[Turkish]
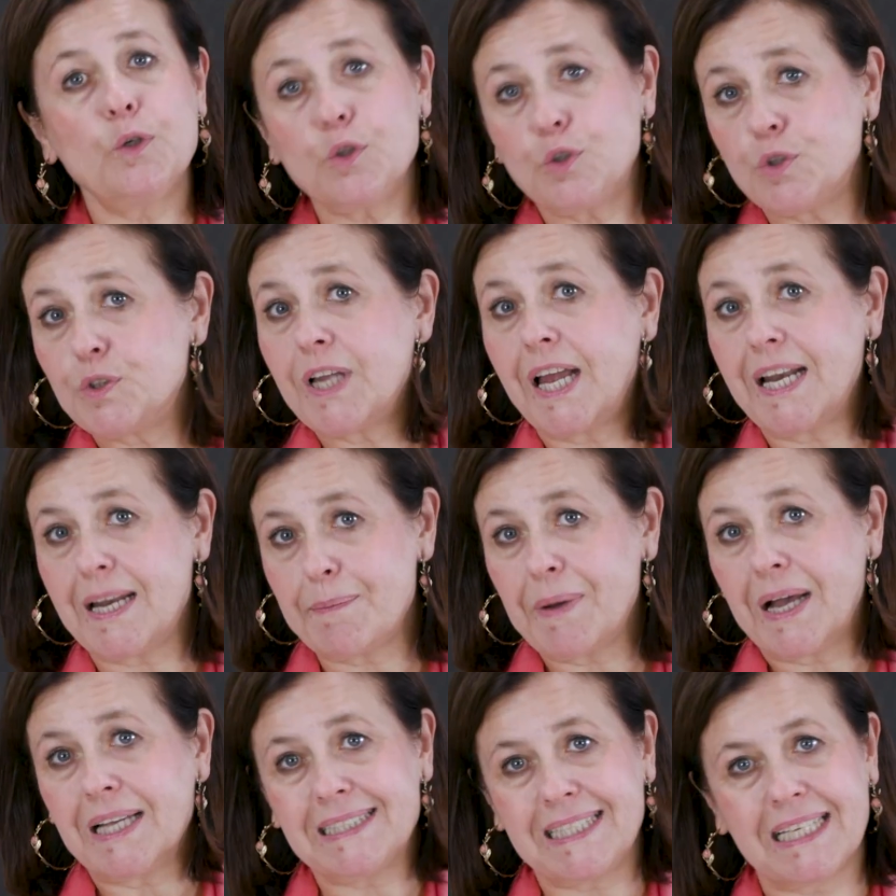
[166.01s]
Üç
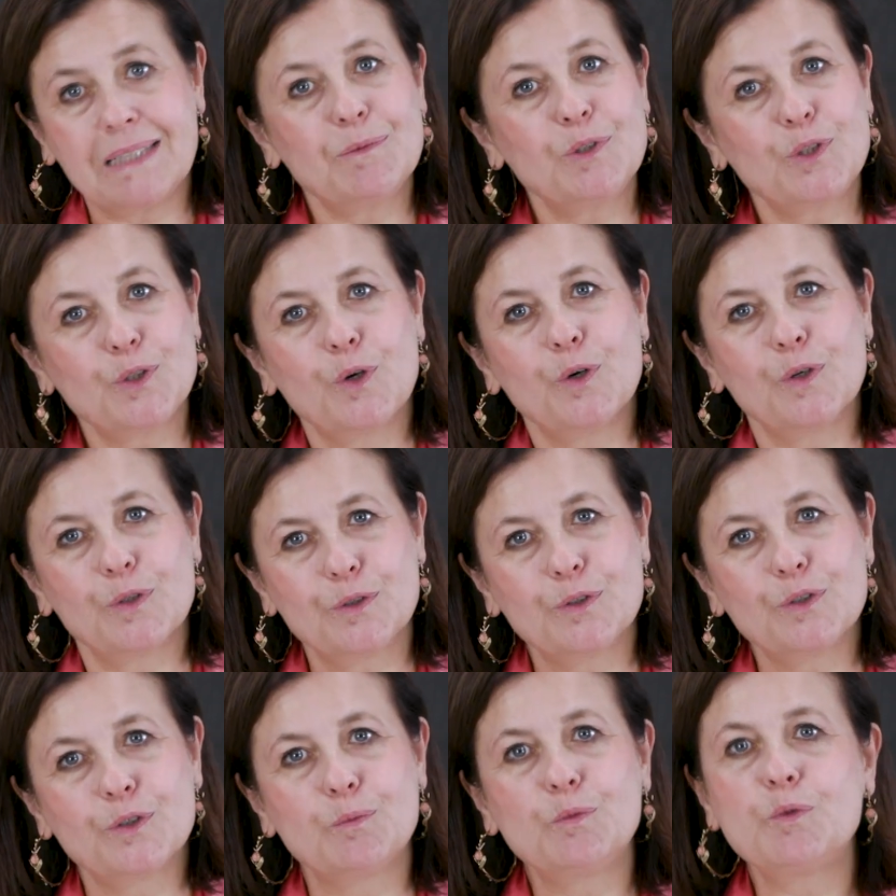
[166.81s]
tane bahsetmiş
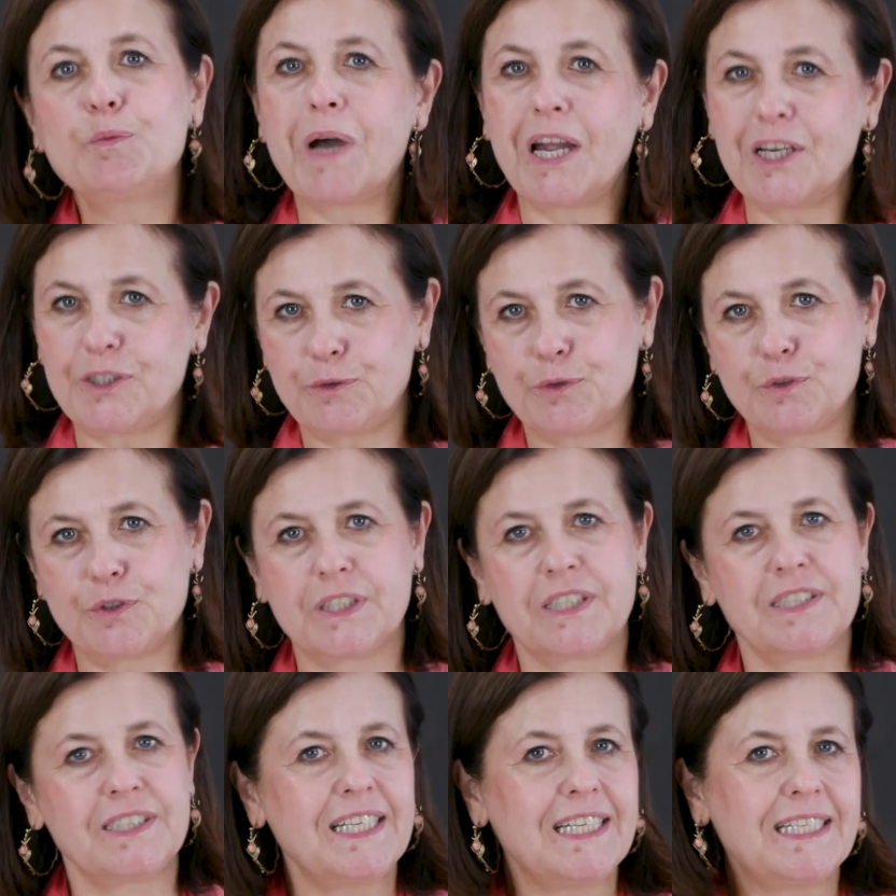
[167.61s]
olduğum bu
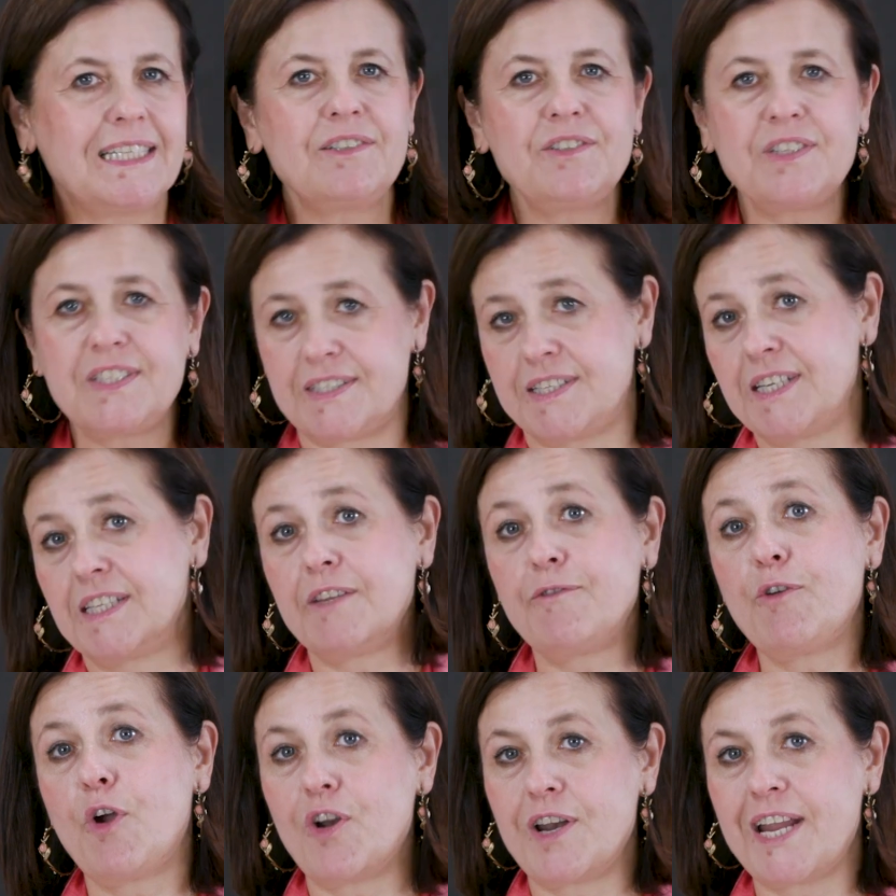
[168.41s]
başvuruların ilki
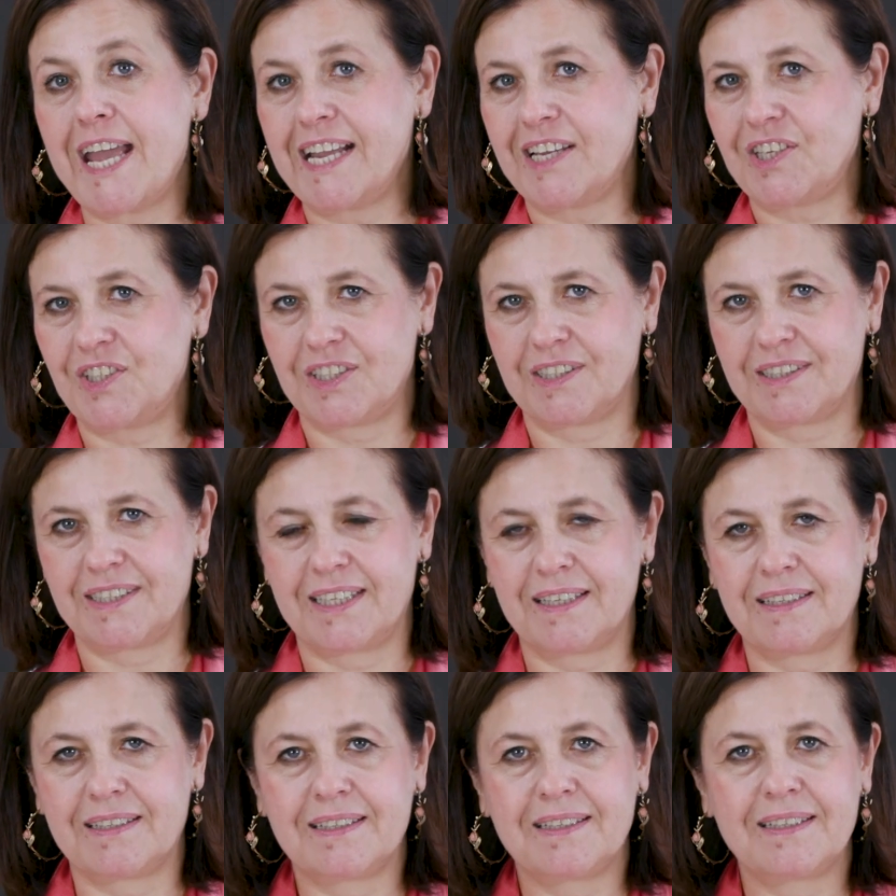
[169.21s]
Restrictive Early Action'dı.